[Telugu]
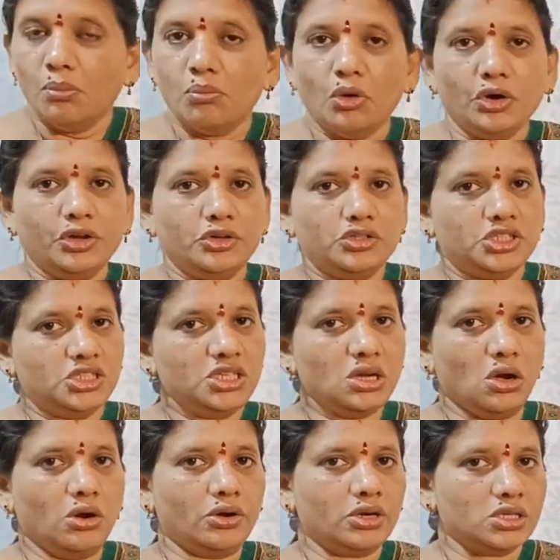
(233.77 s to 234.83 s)
బార్డర్ వచ్చేసి
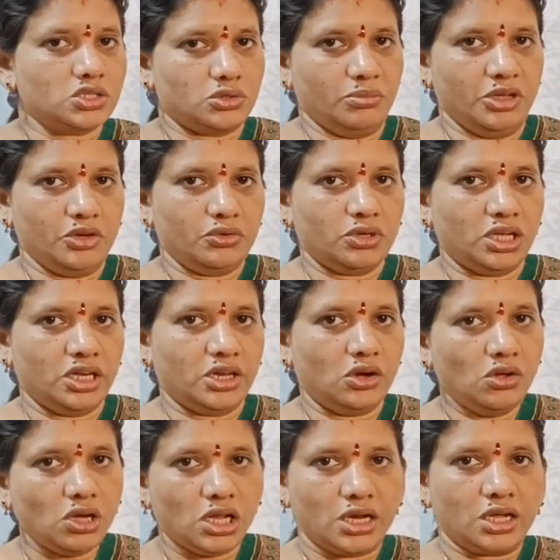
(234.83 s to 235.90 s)
కాంట్రాస్ట్ మెరూన్
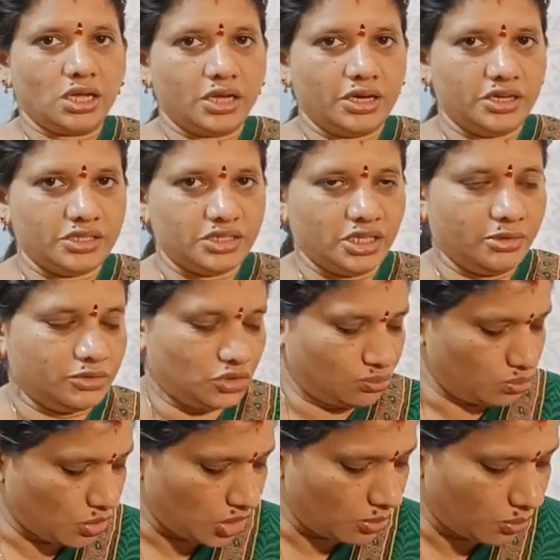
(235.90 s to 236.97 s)
కలర్లో కలంకారీ డిజైన్
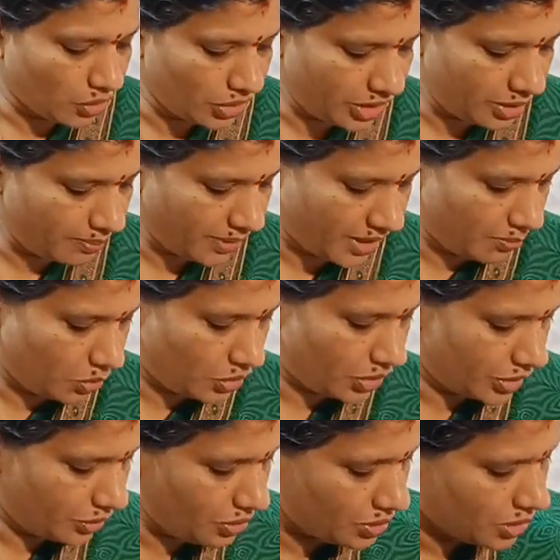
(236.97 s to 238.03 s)
స్మాల్ బార్డర్ పై
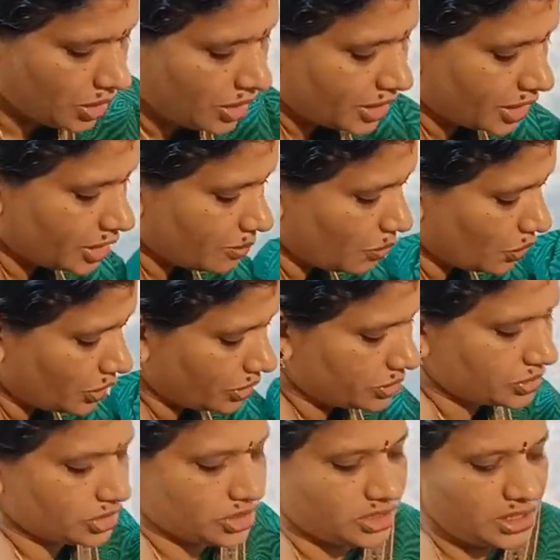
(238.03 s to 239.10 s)
బార్డర్ కింద బార్డర్
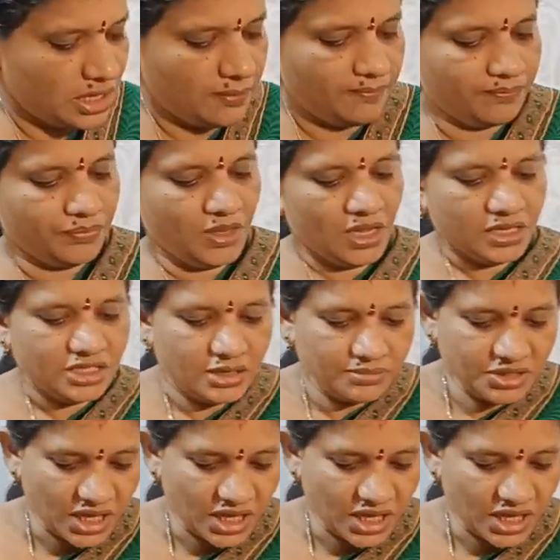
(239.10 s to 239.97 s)
వచ్చేసి సేమ్